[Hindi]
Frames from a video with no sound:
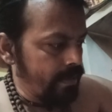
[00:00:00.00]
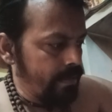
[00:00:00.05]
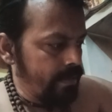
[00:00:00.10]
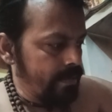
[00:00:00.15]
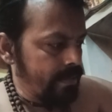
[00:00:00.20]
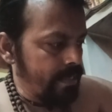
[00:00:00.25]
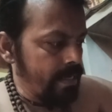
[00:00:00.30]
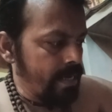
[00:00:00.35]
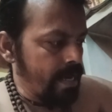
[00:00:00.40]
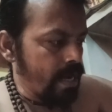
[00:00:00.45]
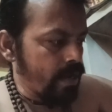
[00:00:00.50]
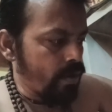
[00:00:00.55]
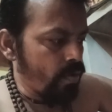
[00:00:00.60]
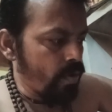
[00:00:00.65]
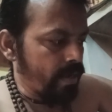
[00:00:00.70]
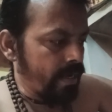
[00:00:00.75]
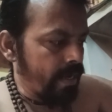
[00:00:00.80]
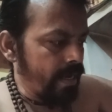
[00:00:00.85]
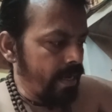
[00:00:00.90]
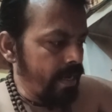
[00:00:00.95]
सेना को
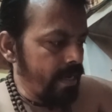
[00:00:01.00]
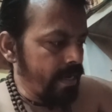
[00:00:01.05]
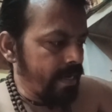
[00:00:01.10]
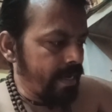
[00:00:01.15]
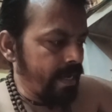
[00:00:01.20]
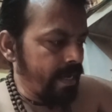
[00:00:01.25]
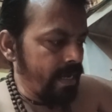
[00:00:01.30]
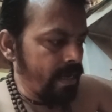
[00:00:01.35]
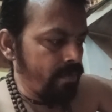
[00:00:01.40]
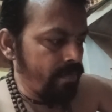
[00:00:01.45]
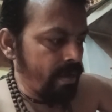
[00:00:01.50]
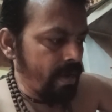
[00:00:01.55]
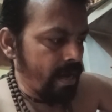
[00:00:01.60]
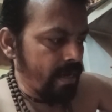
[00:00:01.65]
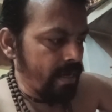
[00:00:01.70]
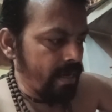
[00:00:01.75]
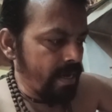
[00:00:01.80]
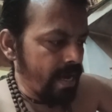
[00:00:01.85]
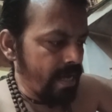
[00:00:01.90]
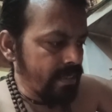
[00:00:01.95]
खेल खेल में
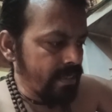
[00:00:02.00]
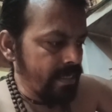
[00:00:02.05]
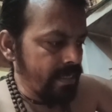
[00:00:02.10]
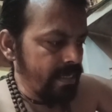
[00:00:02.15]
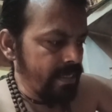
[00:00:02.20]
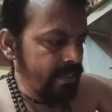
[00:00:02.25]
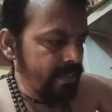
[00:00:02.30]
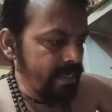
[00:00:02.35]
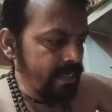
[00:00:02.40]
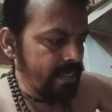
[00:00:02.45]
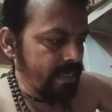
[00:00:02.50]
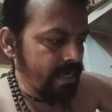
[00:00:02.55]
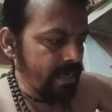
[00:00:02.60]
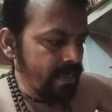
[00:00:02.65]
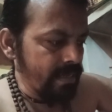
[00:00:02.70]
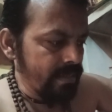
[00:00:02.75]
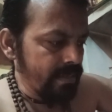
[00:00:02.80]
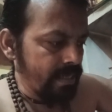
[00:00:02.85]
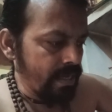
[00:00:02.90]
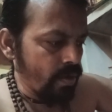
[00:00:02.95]
अनायास ही जीतकर
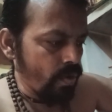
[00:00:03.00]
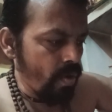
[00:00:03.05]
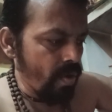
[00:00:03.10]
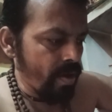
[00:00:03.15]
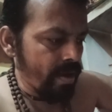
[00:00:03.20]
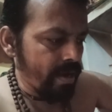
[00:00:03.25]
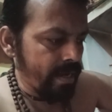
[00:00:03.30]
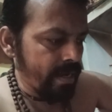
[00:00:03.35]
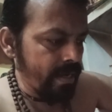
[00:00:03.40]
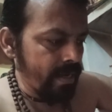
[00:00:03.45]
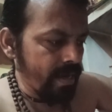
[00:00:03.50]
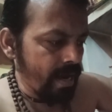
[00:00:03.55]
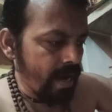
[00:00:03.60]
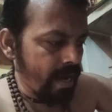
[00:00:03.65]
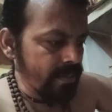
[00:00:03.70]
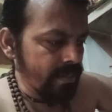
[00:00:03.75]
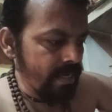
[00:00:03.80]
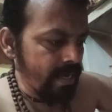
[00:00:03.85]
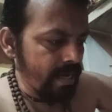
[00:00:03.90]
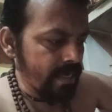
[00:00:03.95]
त्रिलोक की
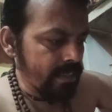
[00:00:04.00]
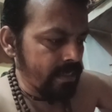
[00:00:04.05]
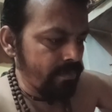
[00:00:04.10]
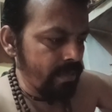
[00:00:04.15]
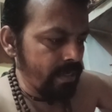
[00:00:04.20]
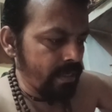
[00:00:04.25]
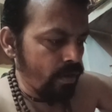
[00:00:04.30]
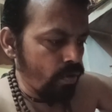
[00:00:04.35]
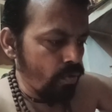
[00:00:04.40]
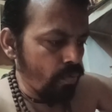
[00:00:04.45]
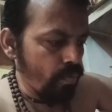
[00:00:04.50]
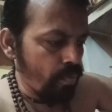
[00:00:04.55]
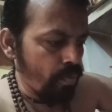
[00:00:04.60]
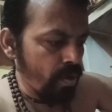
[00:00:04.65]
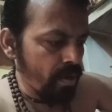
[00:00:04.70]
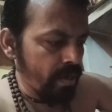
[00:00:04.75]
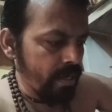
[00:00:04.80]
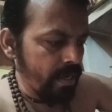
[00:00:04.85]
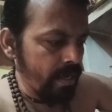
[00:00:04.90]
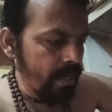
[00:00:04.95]
राजलक्ष्मी का
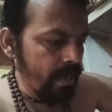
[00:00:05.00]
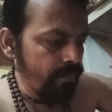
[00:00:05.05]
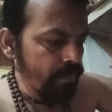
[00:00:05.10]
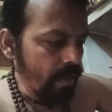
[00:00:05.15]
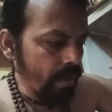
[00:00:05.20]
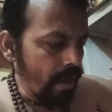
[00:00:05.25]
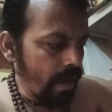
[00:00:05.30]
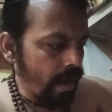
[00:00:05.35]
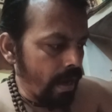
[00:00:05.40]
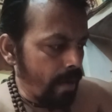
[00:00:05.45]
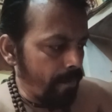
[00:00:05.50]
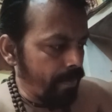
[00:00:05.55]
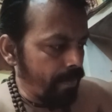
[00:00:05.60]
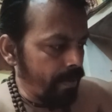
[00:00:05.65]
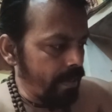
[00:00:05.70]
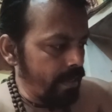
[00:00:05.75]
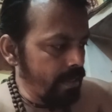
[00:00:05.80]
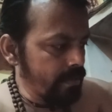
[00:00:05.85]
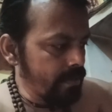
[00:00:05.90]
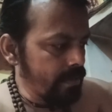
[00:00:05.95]
उपभोग किया आप
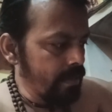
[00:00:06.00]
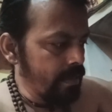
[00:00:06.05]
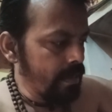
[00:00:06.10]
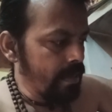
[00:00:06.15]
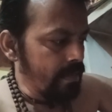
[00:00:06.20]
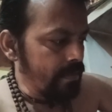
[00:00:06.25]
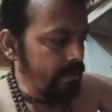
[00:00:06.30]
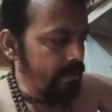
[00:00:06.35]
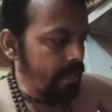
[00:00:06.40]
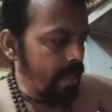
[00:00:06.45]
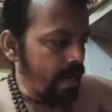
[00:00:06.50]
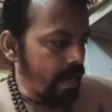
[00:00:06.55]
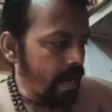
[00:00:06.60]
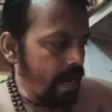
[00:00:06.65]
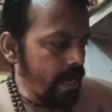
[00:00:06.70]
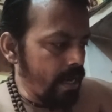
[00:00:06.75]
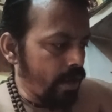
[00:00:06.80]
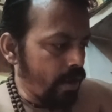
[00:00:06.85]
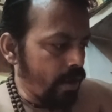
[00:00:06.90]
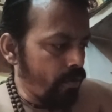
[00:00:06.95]
इस
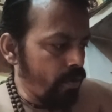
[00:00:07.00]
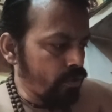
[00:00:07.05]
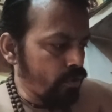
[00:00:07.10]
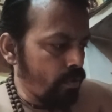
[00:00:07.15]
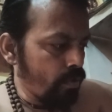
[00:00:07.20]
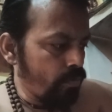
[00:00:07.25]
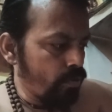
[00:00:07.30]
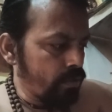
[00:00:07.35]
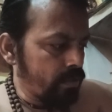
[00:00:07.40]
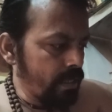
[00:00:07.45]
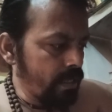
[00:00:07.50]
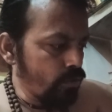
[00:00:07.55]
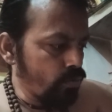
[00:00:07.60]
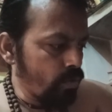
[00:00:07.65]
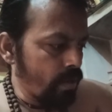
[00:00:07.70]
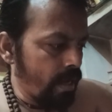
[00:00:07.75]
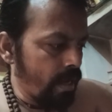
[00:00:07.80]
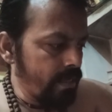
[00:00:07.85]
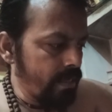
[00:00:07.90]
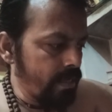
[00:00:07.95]
नारायण कवच को मुझसे
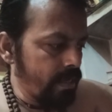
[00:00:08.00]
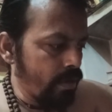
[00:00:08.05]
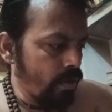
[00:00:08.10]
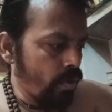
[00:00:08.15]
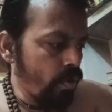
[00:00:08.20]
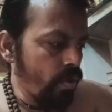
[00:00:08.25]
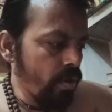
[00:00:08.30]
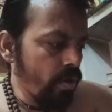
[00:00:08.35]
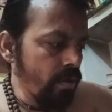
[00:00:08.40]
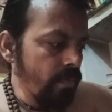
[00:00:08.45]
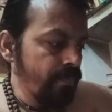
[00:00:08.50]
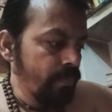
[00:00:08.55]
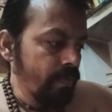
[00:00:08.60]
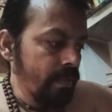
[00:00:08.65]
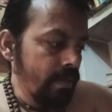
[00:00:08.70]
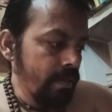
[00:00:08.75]
सुनाइए और